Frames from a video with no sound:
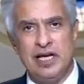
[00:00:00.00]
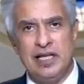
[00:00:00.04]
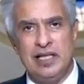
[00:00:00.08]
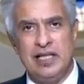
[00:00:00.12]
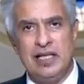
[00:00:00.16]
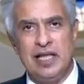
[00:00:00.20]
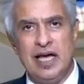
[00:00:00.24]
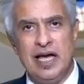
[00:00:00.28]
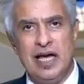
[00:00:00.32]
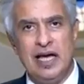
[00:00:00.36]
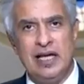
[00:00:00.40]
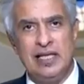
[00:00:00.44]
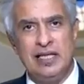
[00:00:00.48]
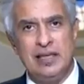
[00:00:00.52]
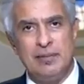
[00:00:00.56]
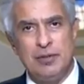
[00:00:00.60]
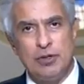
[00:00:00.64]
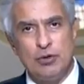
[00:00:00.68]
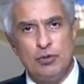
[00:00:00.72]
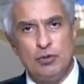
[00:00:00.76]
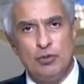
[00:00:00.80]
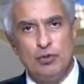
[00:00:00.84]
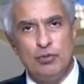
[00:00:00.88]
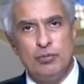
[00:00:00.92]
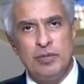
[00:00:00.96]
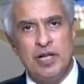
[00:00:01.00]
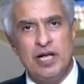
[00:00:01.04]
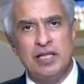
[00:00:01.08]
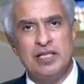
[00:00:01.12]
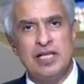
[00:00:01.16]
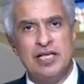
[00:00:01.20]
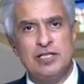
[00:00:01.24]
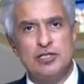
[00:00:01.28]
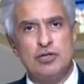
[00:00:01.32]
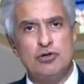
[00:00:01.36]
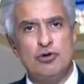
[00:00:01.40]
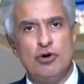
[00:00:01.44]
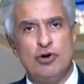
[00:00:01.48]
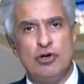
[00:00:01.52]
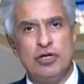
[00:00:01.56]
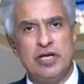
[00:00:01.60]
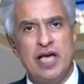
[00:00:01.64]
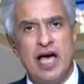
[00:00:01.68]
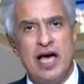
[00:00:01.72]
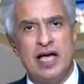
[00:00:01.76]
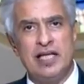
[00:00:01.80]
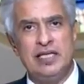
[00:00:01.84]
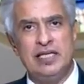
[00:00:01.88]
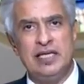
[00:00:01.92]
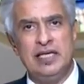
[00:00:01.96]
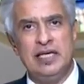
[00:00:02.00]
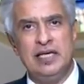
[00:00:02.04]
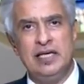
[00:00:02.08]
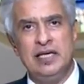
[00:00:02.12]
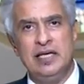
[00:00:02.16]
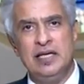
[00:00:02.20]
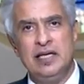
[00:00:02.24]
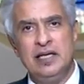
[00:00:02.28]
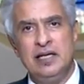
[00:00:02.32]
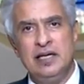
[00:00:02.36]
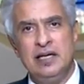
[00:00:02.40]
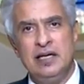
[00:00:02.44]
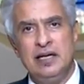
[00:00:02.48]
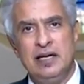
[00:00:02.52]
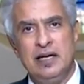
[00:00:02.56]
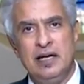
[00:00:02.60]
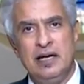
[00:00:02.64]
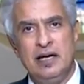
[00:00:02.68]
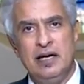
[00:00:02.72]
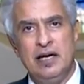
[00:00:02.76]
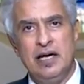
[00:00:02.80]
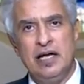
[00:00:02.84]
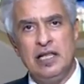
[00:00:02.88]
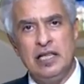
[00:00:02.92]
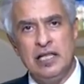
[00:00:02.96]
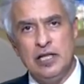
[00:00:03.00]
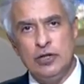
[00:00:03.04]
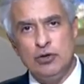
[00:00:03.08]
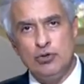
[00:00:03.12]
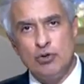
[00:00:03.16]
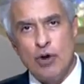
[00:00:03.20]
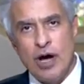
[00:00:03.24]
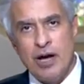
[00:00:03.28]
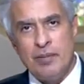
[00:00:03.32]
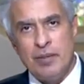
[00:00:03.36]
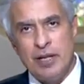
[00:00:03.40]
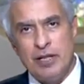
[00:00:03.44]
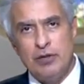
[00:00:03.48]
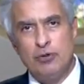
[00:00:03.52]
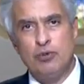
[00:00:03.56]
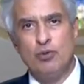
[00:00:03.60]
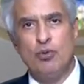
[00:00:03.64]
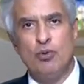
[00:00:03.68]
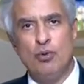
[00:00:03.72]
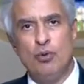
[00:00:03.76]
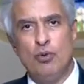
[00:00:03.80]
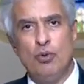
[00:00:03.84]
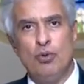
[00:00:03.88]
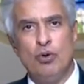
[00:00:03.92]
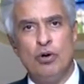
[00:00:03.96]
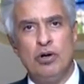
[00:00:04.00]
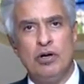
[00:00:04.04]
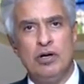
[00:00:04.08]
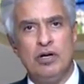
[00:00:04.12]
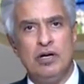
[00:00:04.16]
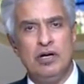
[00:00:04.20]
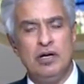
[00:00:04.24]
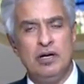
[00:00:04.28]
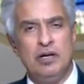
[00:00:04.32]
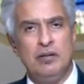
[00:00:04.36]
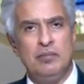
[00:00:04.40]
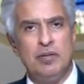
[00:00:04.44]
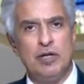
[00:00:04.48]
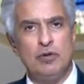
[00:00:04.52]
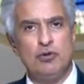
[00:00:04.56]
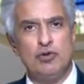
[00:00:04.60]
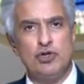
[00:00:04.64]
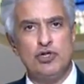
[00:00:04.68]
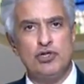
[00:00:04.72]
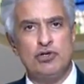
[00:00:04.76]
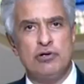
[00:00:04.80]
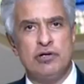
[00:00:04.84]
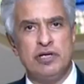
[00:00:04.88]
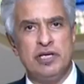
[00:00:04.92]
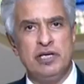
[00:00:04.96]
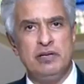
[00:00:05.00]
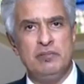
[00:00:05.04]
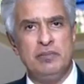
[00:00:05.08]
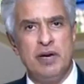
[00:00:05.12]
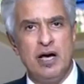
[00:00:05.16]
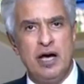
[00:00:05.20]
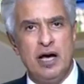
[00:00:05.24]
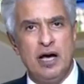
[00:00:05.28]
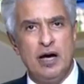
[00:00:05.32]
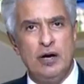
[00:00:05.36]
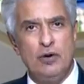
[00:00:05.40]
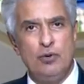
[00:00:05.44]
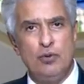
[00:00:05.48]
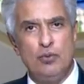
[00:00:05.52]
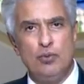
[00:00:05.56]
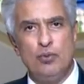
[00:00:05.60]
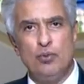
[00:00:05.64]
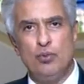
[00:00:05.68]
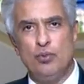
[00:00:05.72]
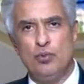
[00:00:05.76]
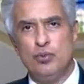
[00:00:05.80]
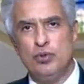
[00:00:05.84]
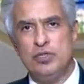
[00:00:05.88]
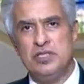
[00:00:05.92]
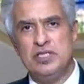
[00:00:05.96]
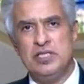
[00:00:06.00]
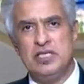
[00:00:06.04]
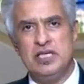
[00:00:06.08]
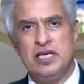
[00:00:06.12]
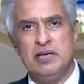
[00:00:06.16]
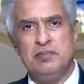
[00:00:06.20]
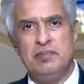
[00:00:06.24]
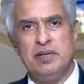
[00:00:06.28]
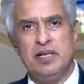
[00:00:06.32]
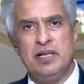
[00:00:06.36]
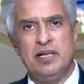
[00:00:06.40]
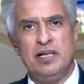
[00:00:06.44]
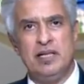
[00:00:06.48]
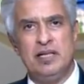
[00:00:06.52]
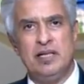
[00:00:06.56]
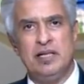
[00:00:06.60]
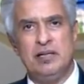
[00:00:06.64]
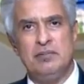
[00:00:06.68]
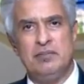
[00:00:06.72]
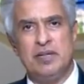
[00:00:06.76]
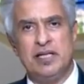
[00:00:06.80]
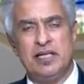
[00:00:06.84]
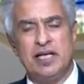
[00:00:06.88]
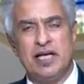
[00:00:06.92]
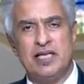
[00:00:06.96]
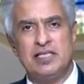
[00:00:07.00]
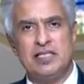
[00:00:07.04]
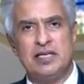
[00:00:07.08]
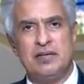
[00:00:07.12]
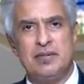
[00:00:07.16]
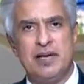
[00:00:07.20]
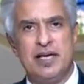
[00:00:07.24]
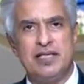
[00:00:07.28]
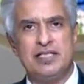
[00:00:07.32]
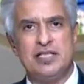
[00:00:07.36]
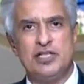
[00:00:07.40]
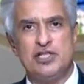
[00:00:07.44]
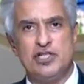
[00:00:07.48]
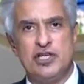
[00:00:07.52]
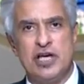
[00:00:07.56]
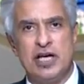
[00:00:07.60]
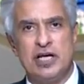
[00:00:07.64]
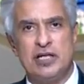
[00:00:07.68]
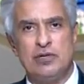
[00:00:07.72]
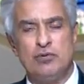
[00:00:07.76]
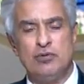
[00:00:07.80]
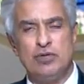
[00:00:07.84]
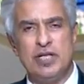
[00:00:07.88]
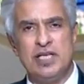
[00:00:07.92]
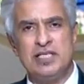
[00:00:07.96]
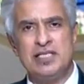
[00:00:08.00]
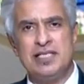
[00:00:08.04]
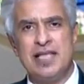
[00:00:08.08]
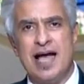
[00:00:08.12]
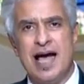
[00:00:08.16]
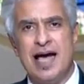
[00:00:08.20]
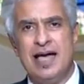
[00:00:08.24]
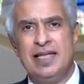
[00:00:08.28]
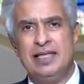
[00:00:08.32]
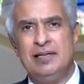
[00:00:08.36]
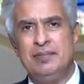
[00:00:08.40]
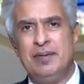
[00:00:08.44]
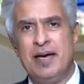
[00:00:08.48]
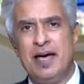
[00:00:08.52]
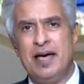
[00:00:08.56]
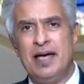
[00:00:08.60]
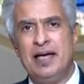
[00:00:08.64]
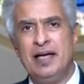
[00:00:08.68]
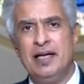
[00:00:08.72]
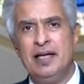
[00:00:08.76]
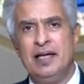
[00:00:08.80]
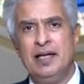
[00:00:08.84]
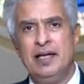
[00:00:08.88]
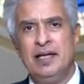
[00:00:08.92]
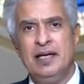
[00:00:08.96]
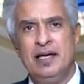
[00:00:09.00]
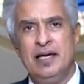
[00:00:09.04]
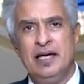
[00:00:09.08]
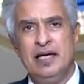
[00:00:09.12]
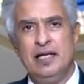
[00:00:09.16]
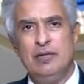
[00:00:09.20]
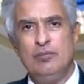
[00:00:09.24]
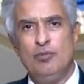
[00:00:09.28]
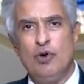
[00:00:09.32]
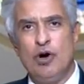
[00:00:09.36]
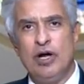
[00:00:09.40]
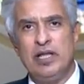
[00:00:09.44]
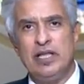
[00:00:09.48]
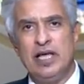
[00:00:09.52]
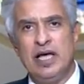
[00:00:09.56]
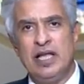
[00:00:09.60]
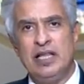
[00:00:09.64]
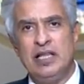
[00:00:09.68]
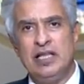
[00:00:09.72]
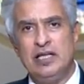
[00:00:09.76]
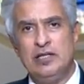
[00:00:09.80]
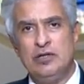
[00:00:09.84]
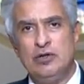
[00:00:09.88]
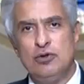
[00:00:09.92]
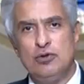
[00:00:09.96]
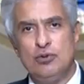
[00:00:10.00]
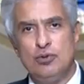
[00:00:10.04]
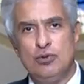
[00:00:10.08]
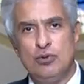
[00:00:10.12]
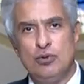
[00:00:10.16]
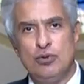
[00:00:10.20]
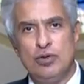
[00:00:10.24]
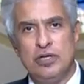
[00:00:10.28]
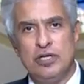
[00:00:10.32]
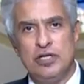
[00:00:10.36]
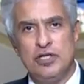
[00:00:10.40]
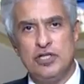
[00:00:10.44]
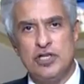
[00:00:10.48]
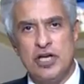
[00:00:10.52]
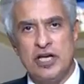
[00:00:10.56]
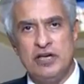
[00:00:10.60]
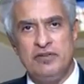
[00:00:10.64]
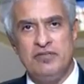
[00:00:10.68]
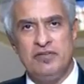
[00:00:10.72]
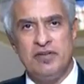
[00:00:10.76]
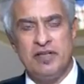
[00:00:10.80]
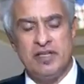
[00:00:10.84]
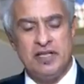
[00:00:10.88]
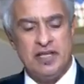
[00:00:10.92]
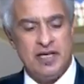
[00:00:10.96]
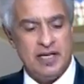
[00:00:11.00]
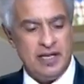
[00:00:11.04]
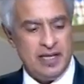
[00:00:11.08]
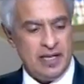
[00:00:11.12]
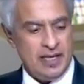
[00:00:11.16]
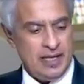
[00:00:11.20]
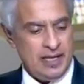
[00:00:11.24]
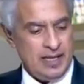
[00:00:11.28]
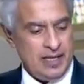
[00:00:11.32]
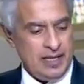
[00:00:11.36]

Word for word: نحلها انما نقول لهم لا تصلح يعني آه، اللي انتوا عملتوه آه، ملوش قيمه ونسيب المدرسه بهذا الشكل والناس تعاني بقى المعاناه اللي انتوا آه، شايفينها